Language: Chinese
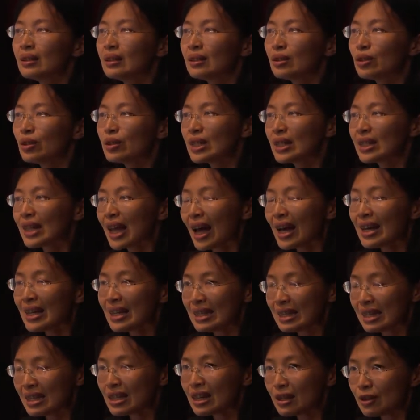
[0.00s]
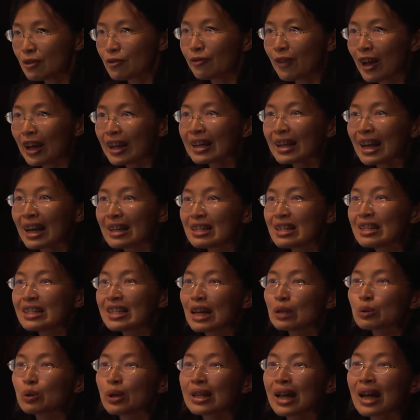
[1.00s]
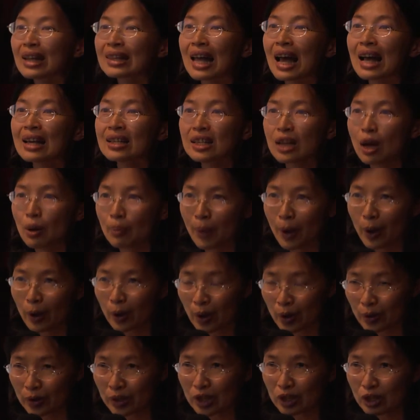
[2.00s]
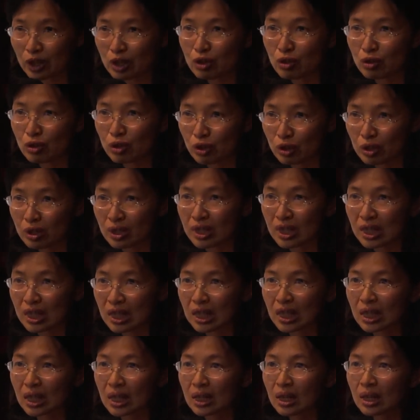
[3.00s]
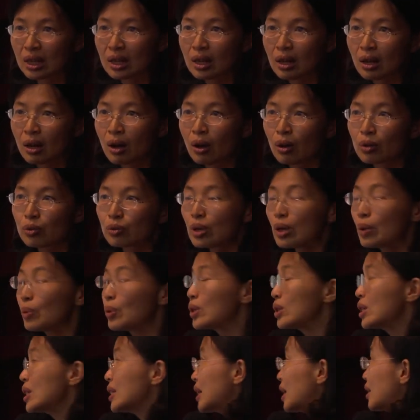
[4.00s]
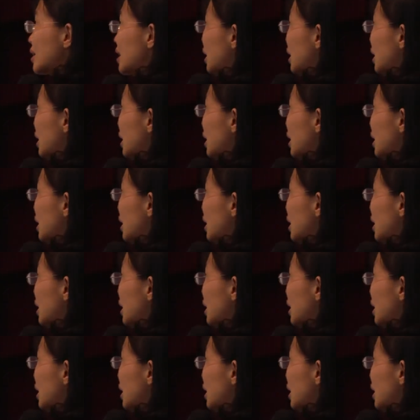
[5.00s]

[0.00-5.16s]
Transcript: 就是他已经很反感人家对他打小报告这件事情。好，所以我是教